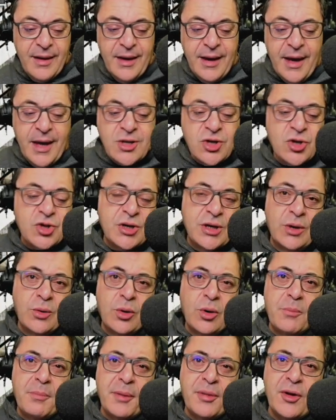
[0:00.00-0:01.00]
Eso sí,
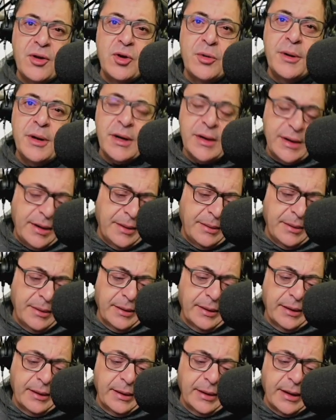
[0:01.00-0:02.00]
luego empezó a llover
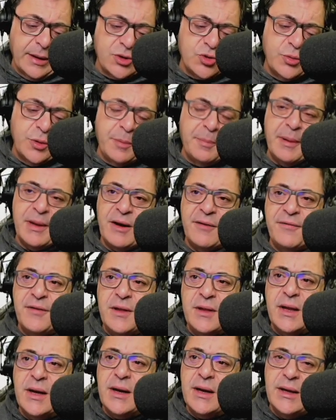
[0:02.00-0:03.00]
al a subir
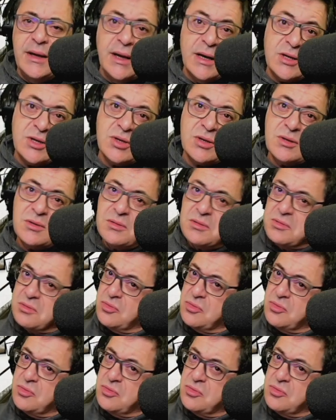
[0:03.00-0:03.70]
pedrafita y las